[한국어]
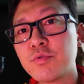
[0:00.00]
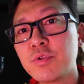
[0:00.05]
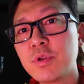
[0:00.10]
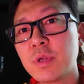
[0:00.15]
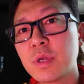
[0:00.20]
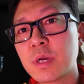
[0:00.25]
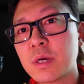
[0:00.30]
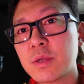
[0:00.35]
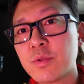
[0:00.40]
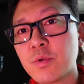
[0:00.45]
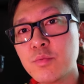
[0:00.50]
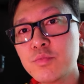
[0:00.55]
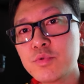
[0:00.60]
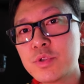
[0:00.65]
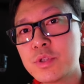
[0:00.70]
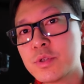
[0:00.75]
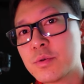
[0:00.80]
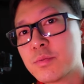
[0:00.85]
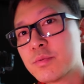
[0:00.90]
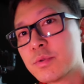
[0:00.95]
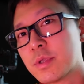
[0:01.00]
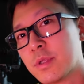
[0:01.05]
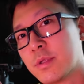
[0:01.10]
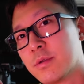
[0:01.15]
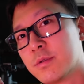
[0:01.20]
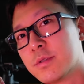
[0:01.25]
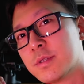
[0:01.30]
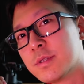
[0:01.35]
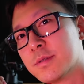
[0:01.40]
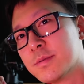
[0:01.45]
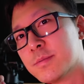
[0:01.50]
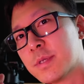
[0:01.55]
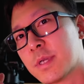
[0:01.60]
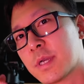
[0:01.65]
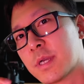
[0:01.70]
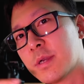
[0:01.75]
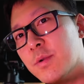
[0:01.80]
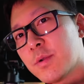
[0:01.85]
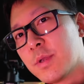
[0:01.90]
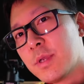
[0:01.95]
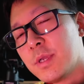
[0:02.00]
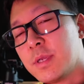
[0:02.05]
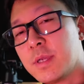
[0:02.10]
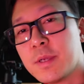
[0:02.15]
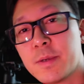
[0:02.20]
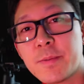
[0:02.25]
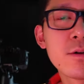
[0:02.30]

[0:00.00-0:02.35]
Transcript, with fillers: 뒤에가 너무 지저분하네요 지금 제가 여기